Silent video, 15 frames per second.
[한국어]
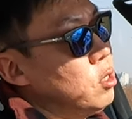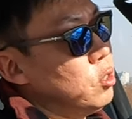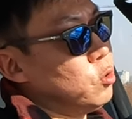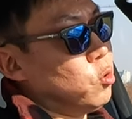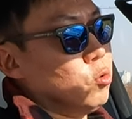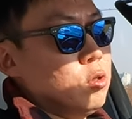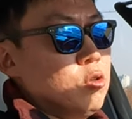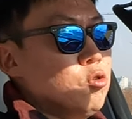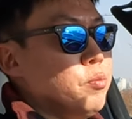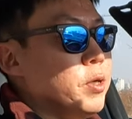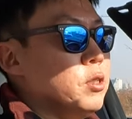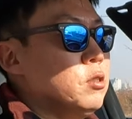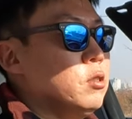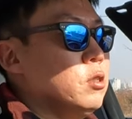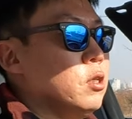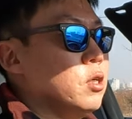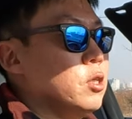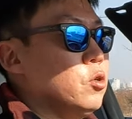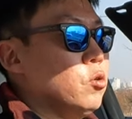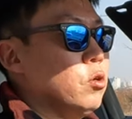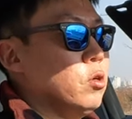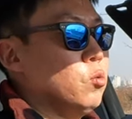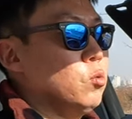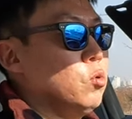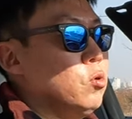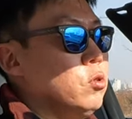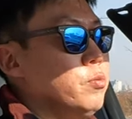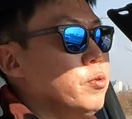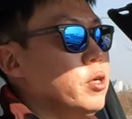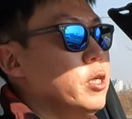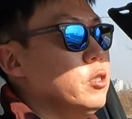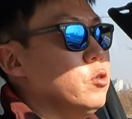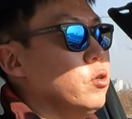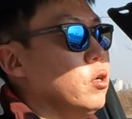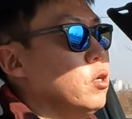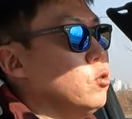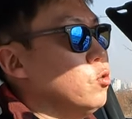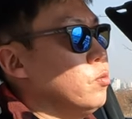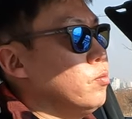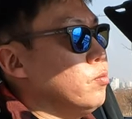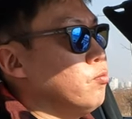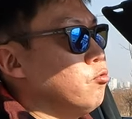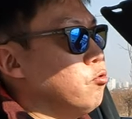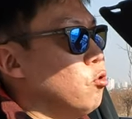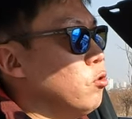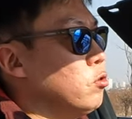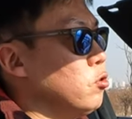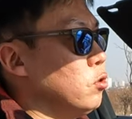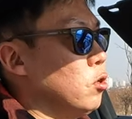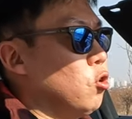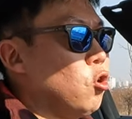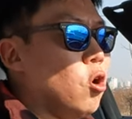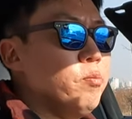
이게 전에도 벤츠차가 이렇게 오토홀드 풀릴 적에가 좀 무거웠었나.